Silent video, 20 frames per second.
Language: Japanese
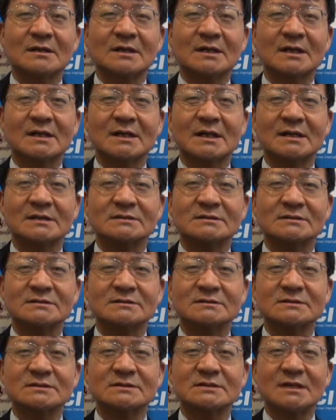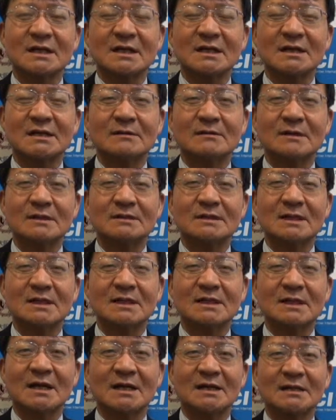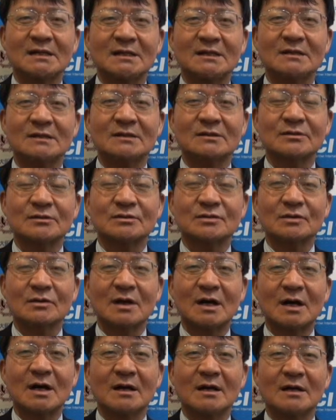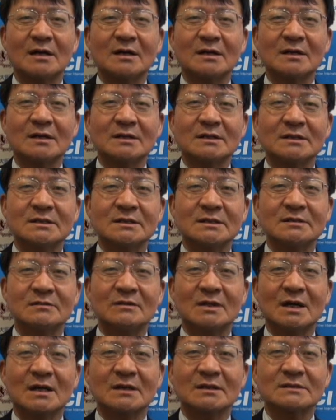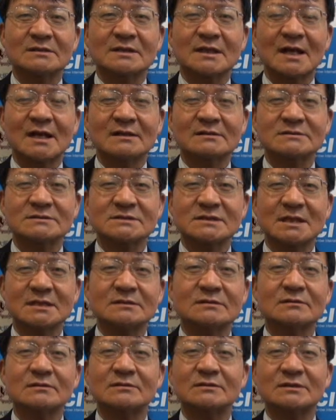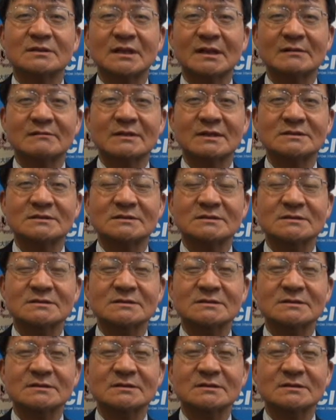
改革しなければならないことが今たくさん残っています